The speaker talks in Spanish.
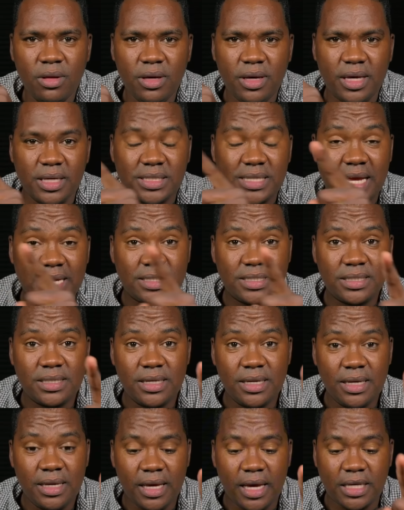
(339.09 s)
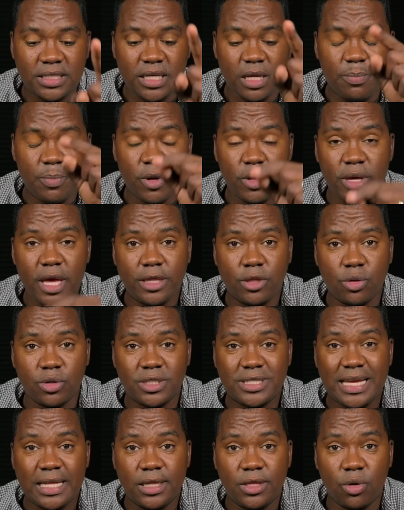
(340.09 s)
Quizás es el proyecto
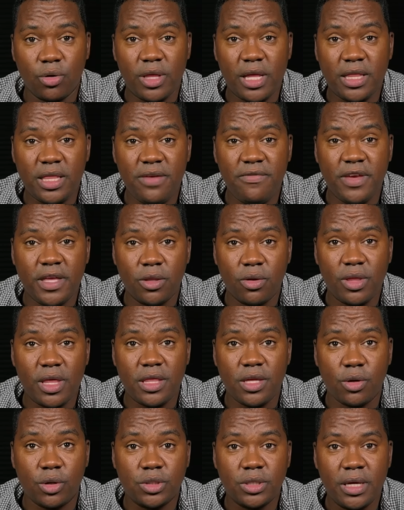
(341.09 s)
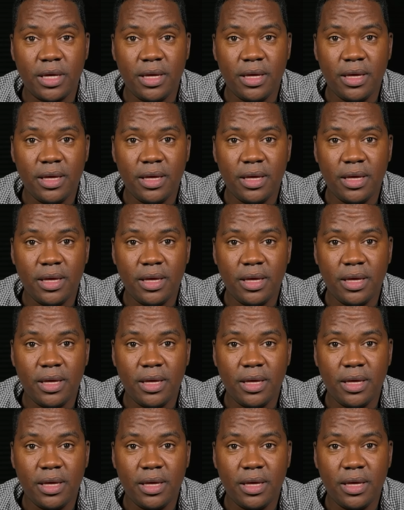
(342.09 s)
santo de divino de Dios